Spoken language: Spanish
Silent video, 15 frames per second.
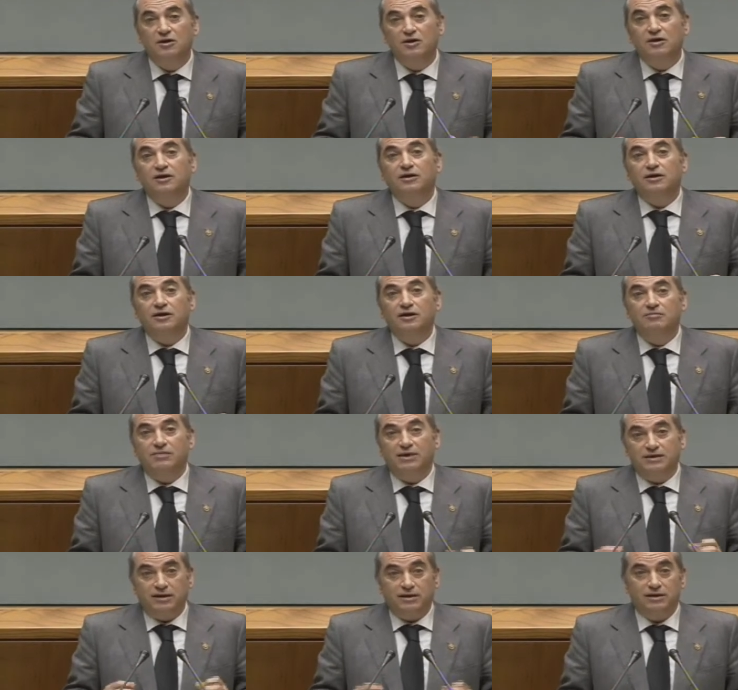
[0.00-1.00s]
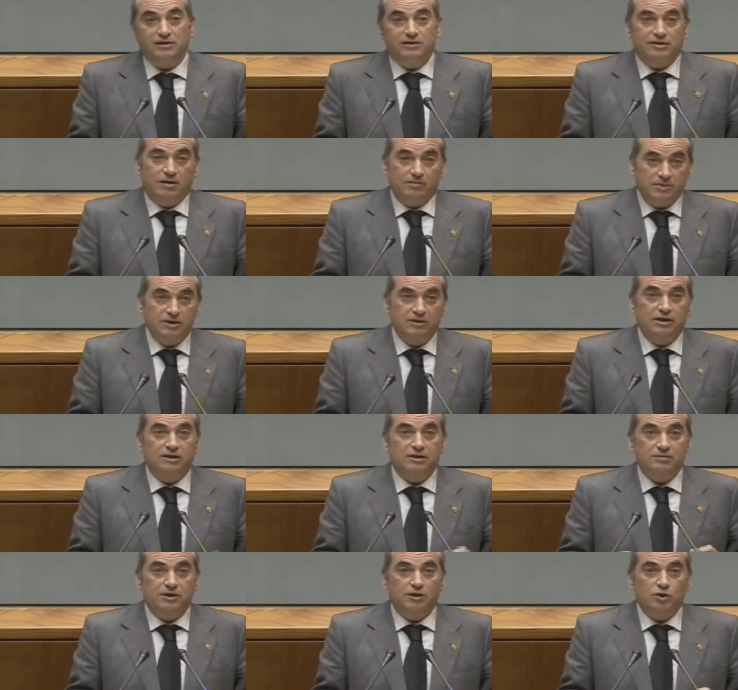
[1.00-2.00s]
y mantener también la
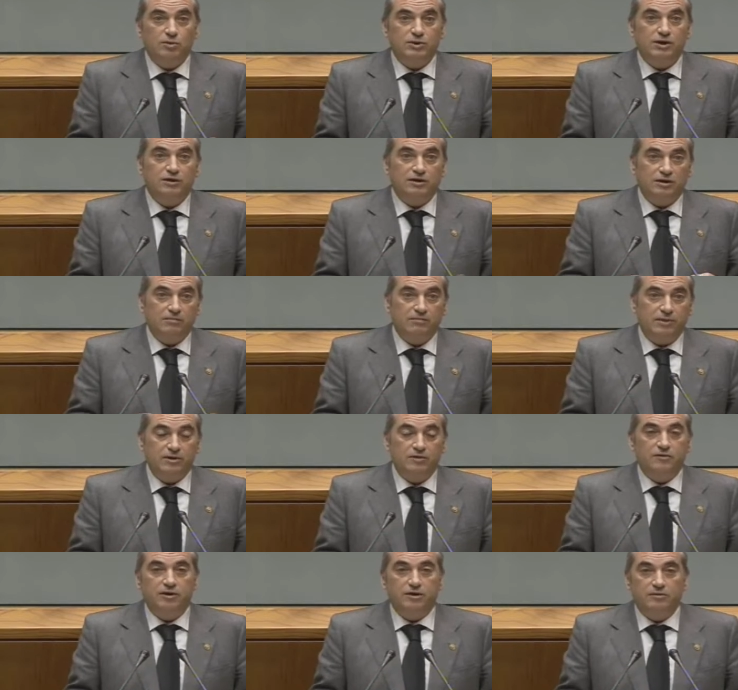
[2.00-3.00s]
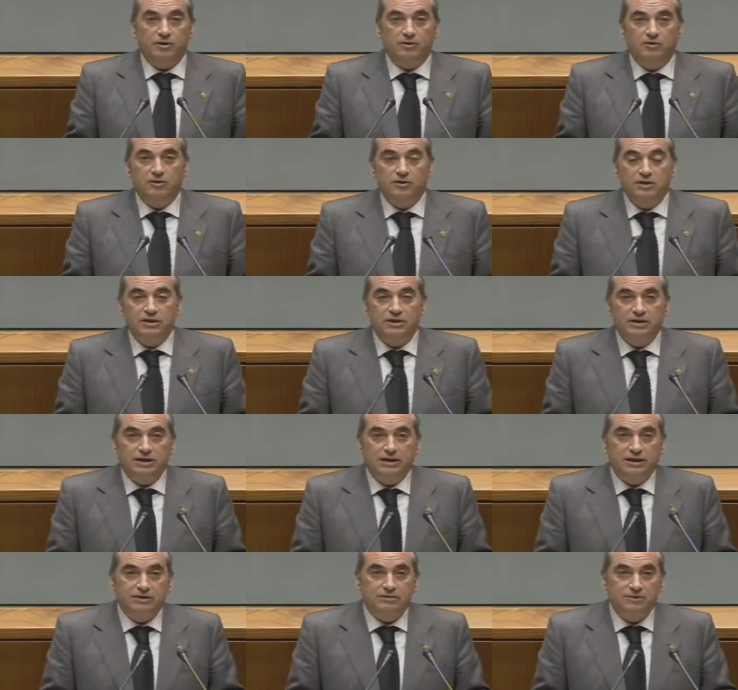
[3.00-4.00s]
actividad económica y el empleo derivado de la
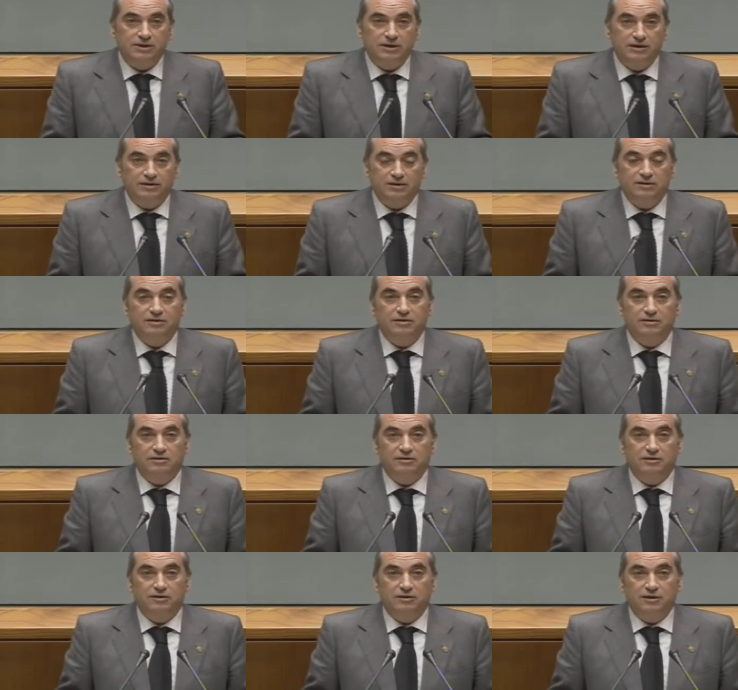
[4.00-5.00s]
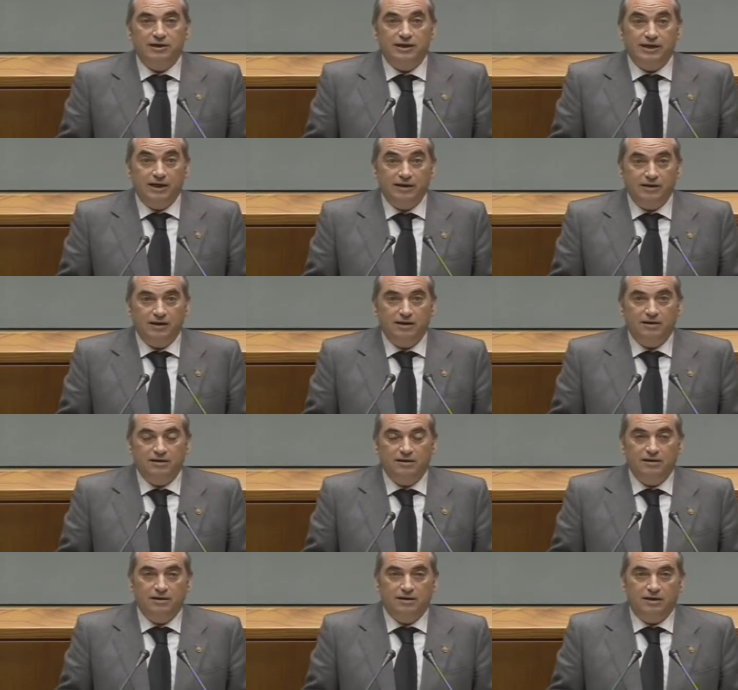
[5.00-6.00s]
actividad eh, ligada
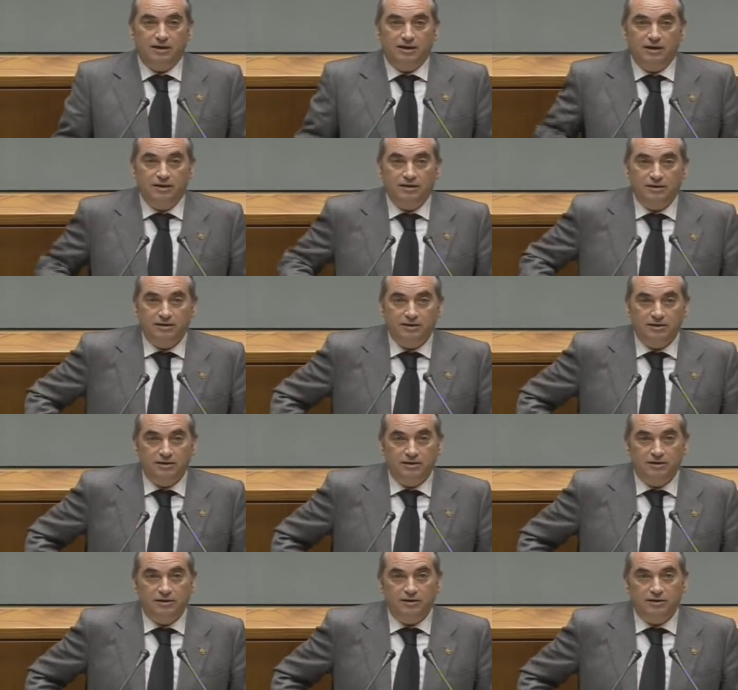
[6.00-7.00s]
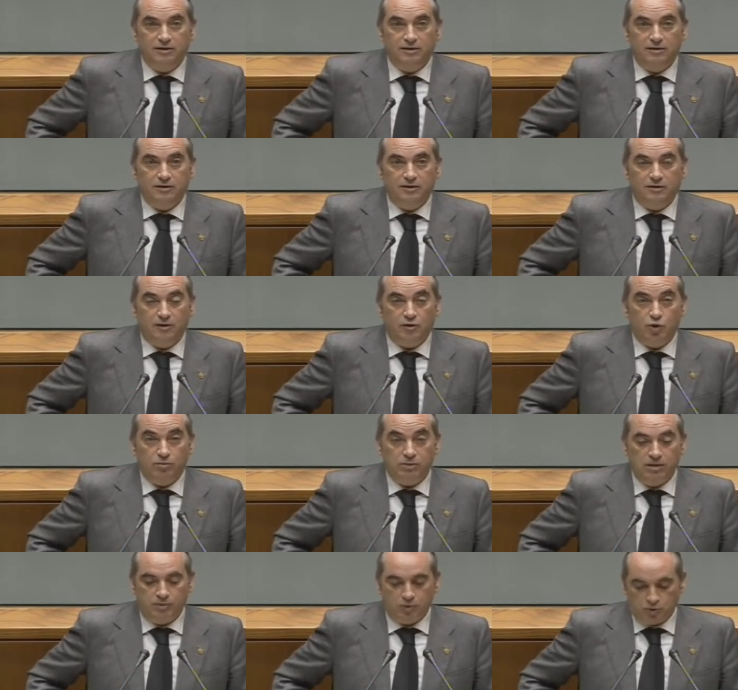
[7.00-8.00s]
a eh, la economía
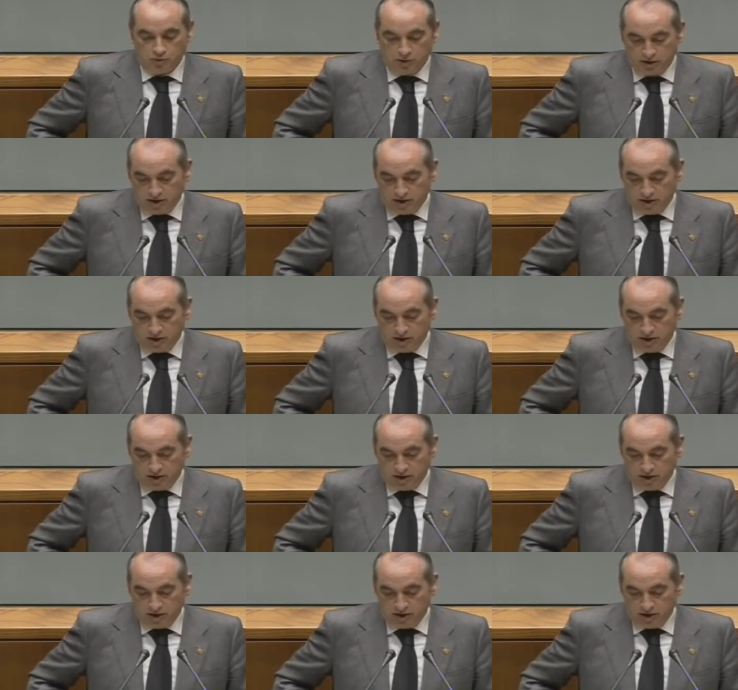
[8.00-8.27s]
portuaria.